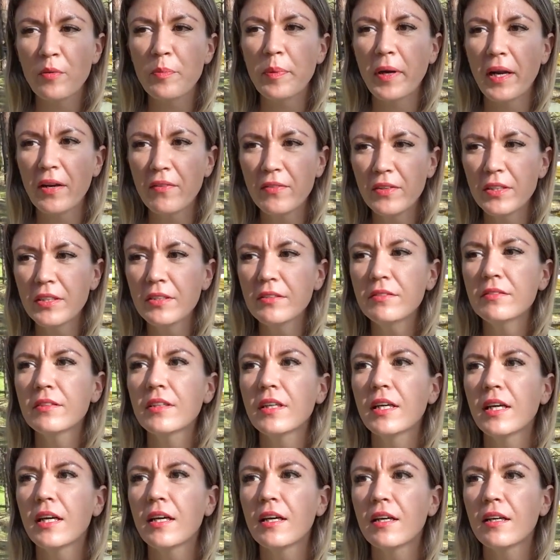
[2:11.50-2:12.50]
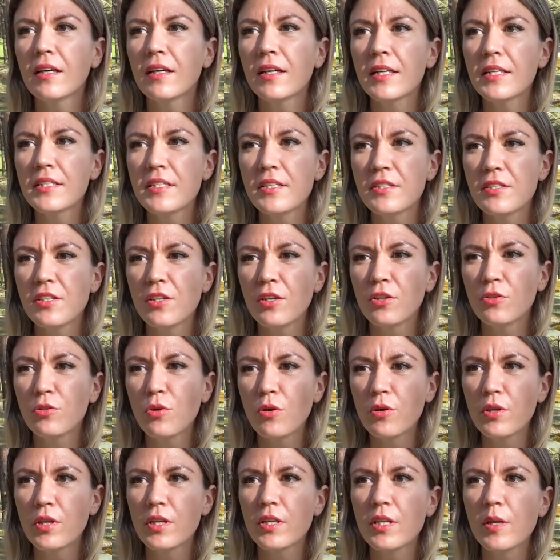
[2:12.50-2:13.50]
вы правы. Э, эти
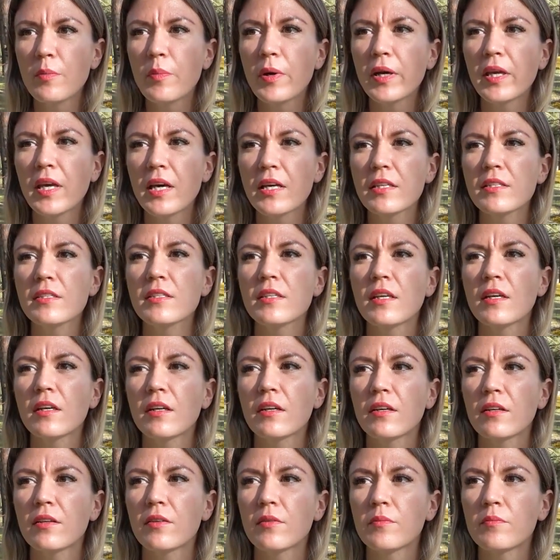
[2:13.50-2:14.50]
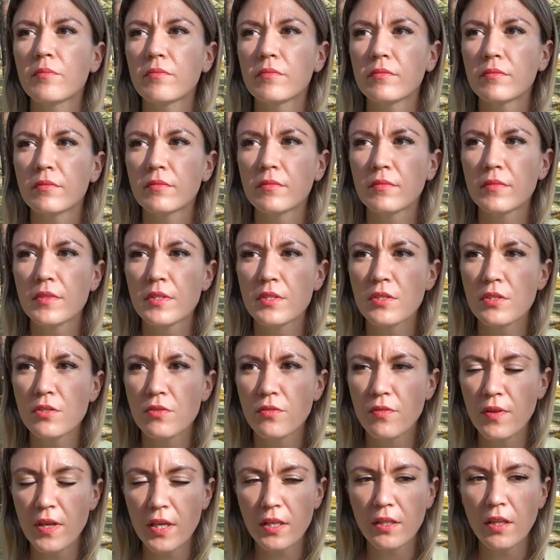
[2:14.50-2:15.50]
территории не боятся
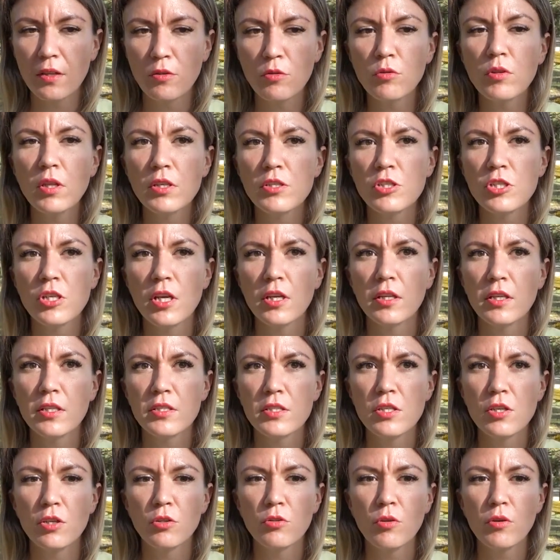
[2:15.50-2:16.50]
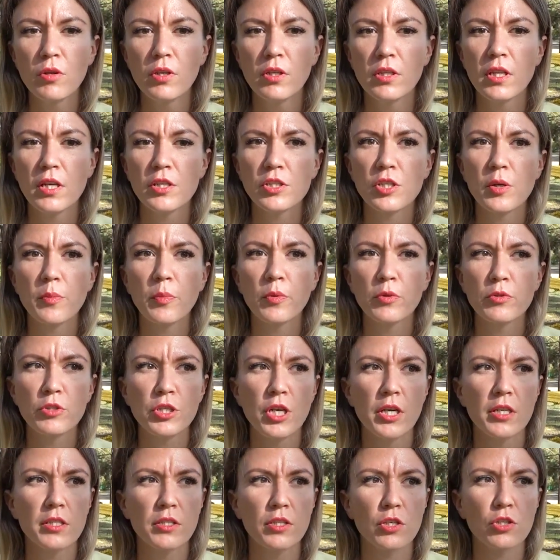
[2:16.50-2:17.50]
света, ну точнее не территории даже, а
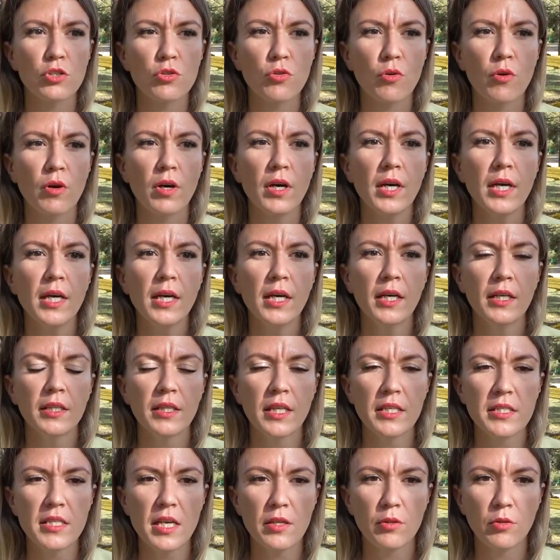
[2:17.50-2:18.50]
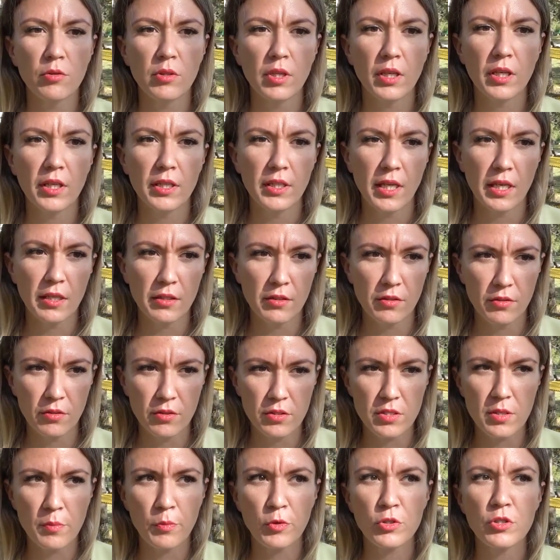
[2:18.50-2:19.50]
получается, что натянутый канат,
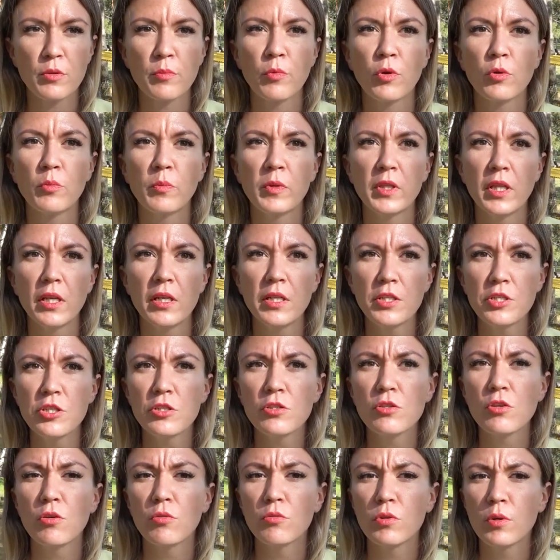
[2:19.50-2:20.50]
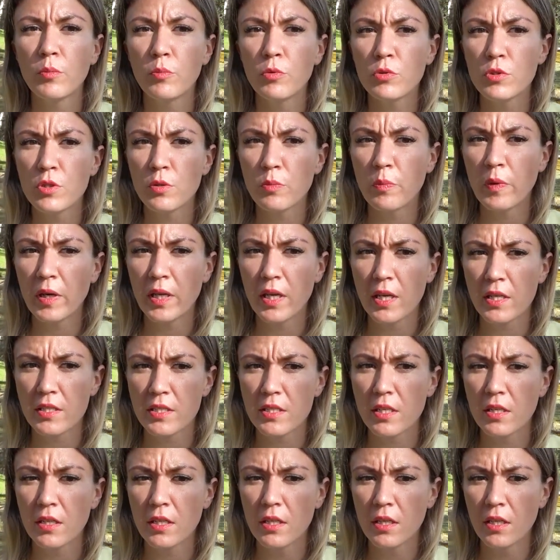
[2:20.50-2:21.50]
э, само собой, он металлический, он не будет
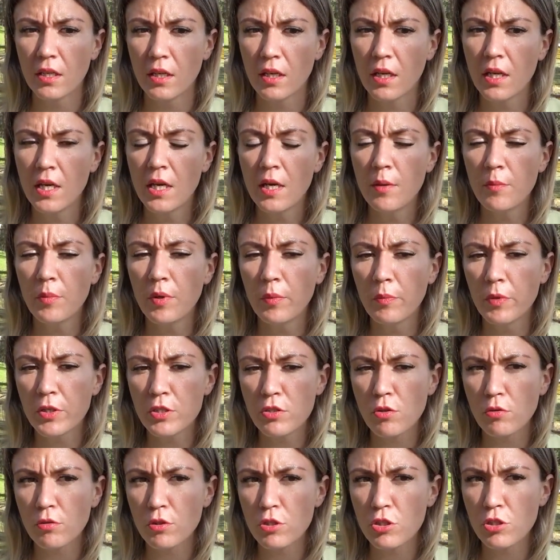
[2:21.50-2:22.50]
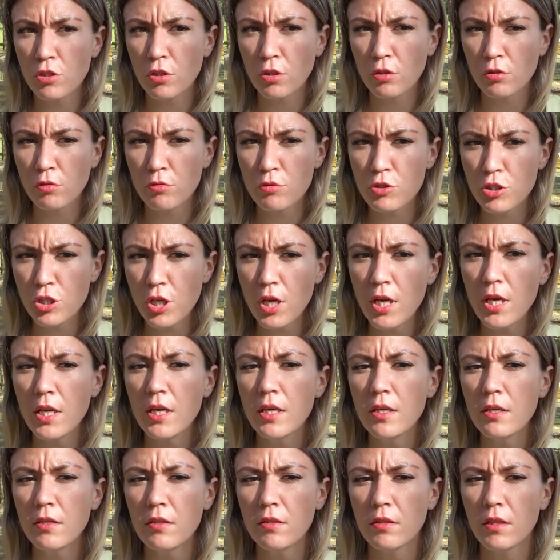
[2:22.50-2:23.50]
бояться ни прямых солнечных
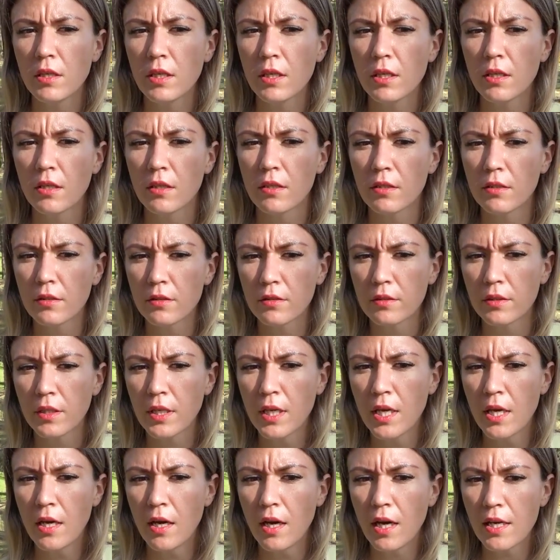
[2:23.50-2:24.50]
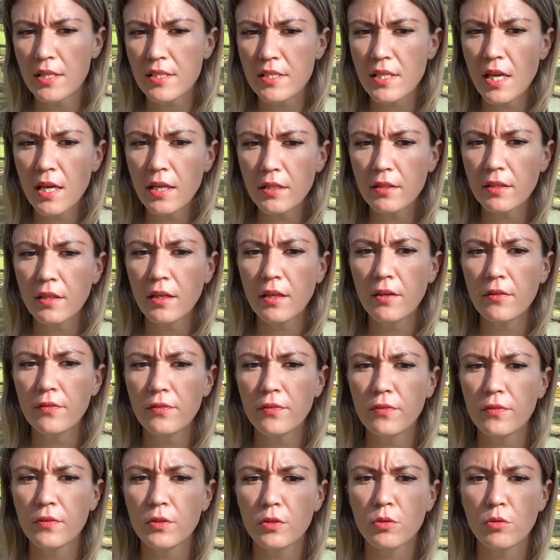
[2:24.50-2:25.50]
лучей, ни э, осадков,
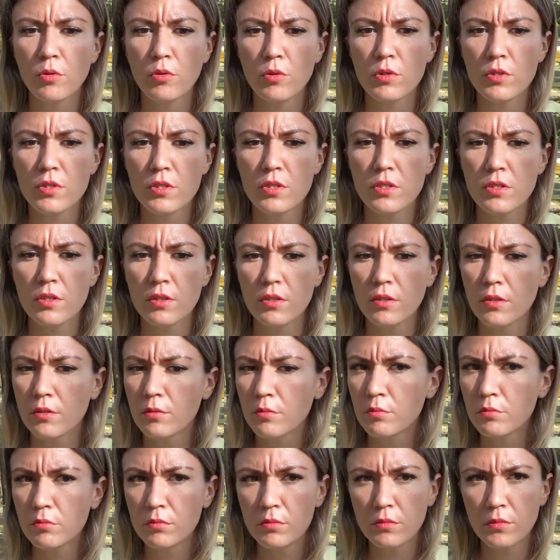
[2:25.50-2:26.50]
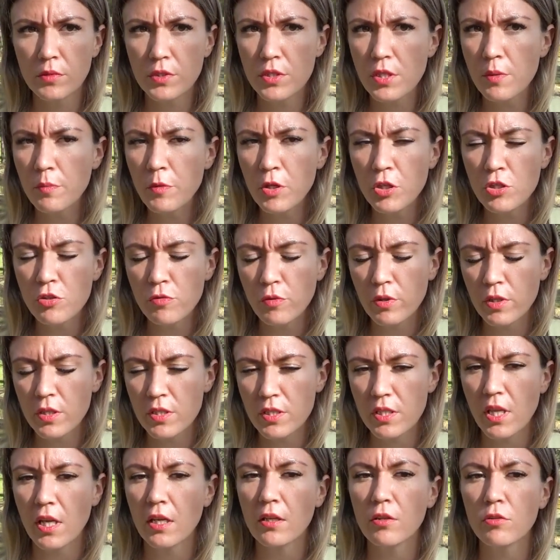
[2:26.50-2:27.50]
то есть с ним ничего не
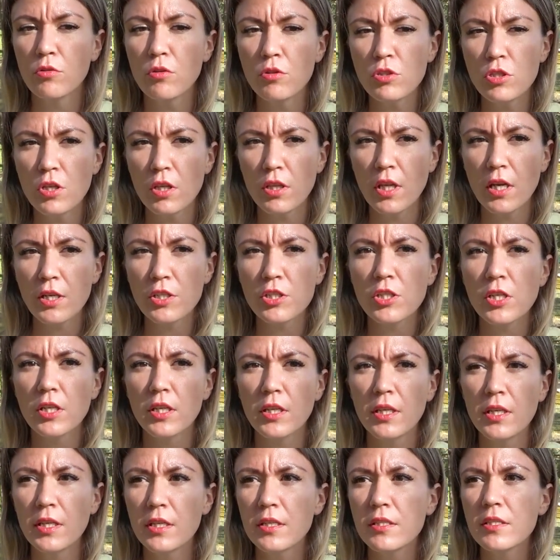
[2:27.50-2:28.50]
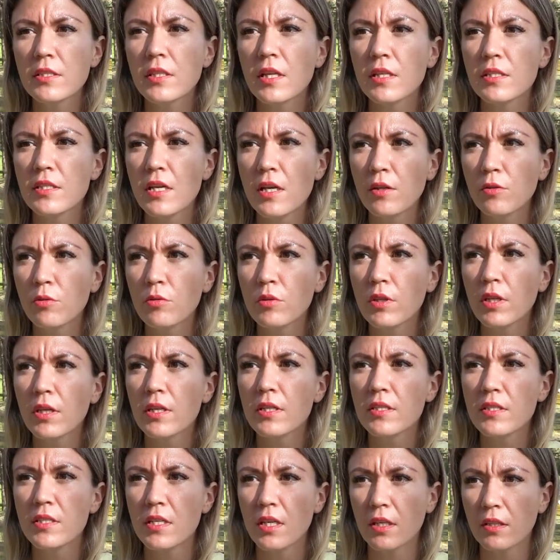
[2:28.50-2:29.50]
станет. Точно так же и с
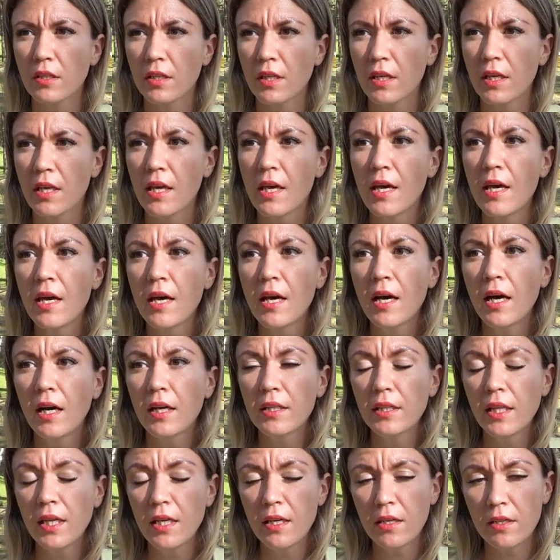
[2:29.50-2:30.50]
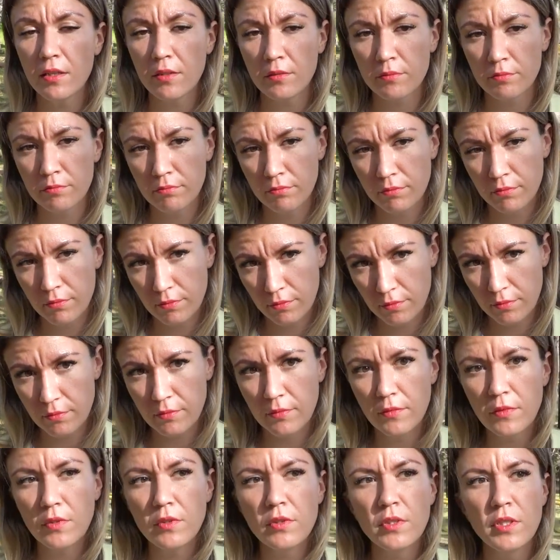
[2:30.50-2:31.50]
натянутой сеткой. Она
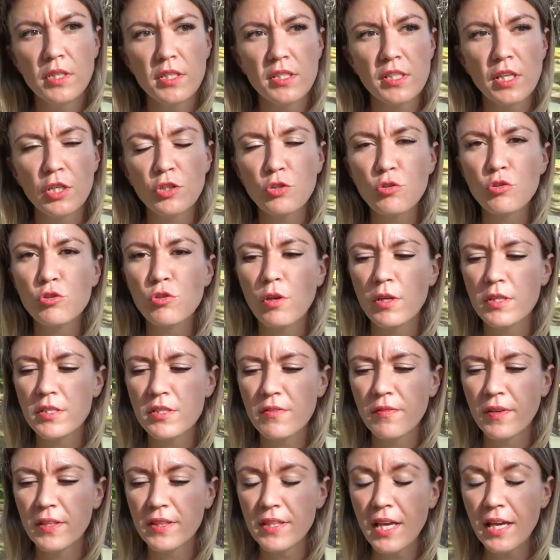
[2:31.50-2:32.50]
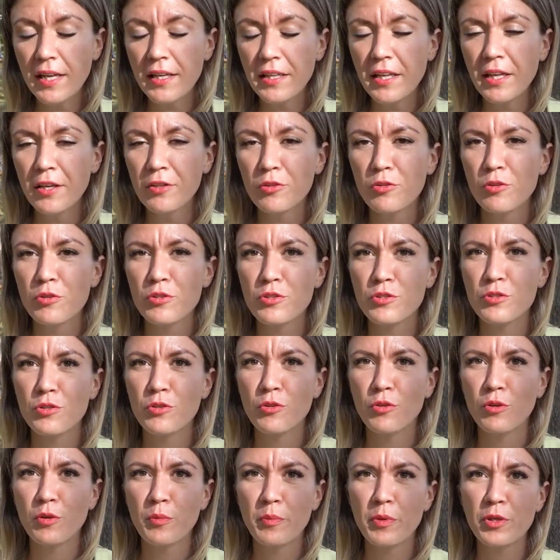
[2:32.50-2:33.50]
не скажу, что антивандальная, то есть
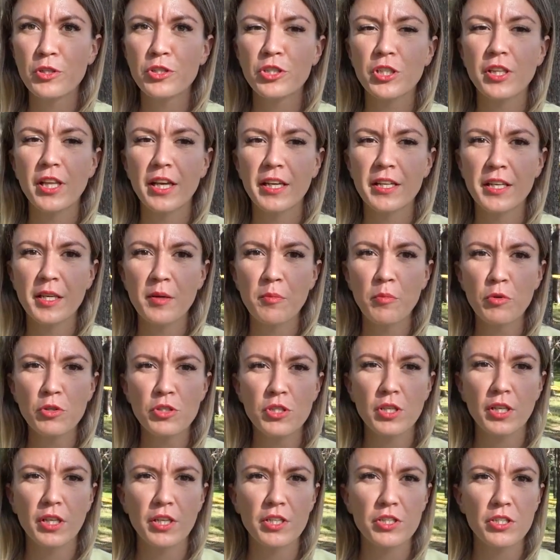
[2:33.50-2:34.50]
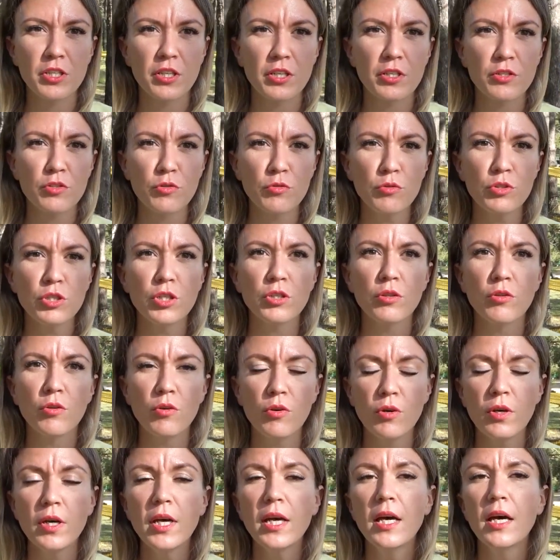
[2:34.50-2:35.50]
ее при желании можно, конечно, разрушить,
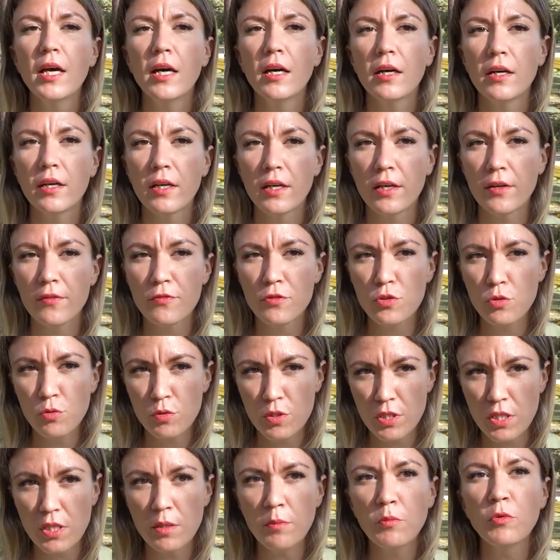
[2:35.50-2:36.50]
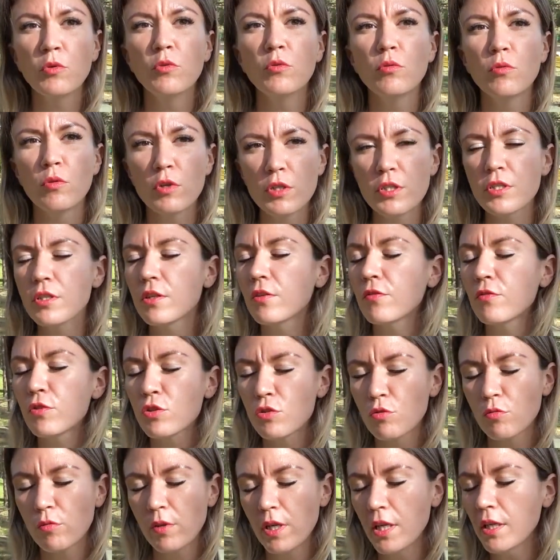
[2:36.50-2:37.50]
но э, всю зиму, осень,
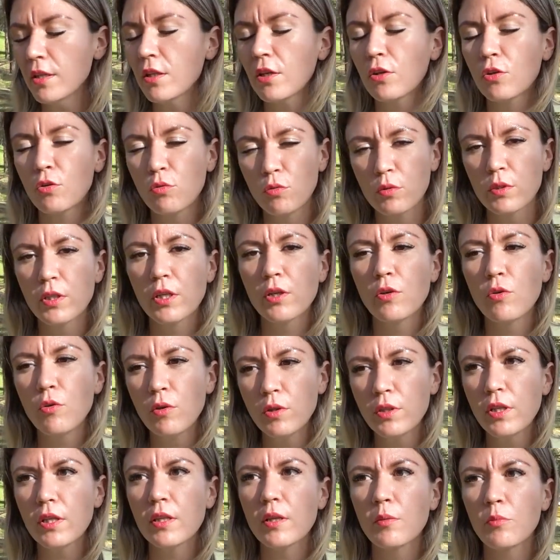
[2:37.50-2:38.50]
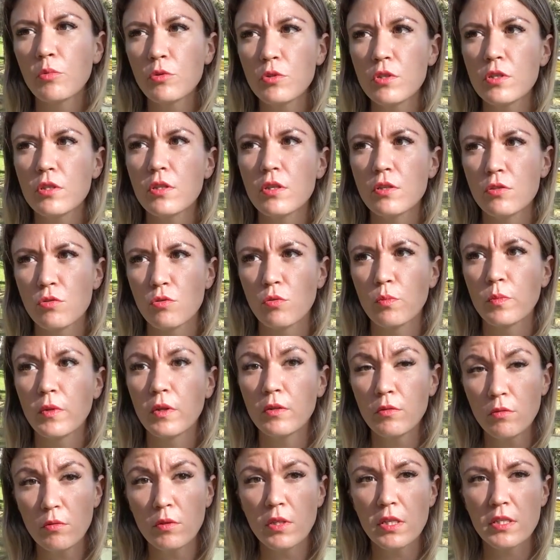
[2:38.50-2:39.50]
весну, лето, круглый год она будет
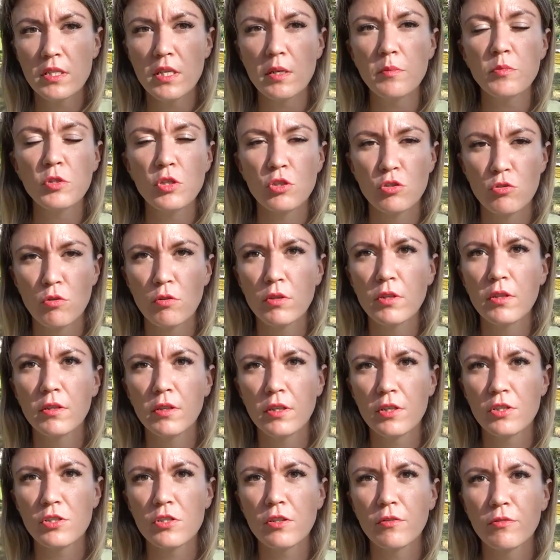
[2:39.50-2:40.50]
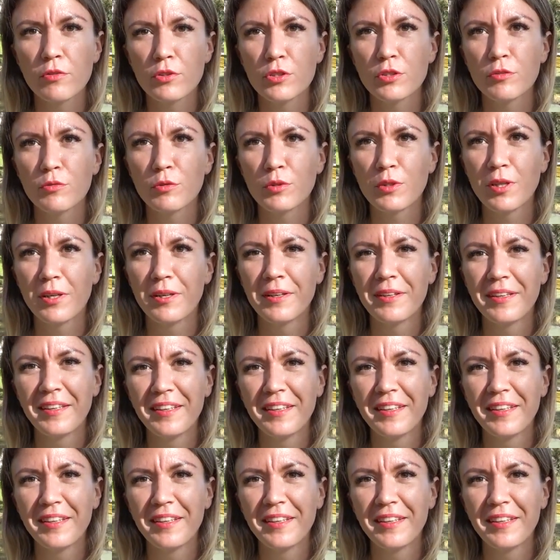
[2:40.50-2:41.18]
доступна. Ну, надеемся, что они, конечно, выживут.